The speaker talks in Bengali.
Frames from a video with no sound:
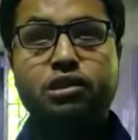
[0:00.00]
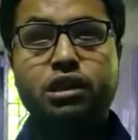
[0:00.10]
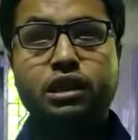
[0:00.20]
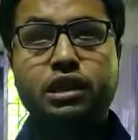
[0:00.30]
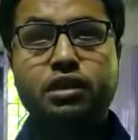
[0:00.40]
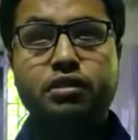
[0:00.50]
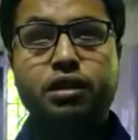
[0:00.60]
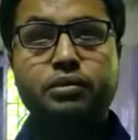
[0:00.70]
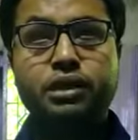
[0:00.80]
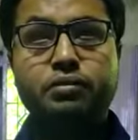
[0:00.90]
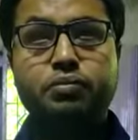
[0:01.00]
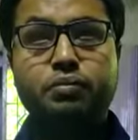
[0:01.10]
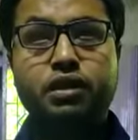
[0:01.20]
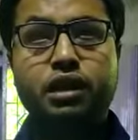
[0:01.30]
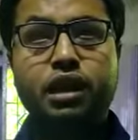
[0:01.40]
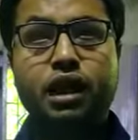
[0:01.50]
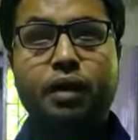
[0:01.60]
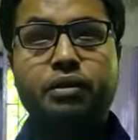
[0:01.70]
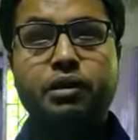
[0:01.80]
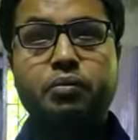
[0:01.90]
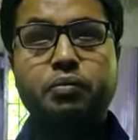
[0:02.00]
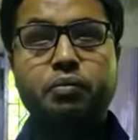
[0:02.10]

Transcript: অবস্থাতেই আমি আমাদের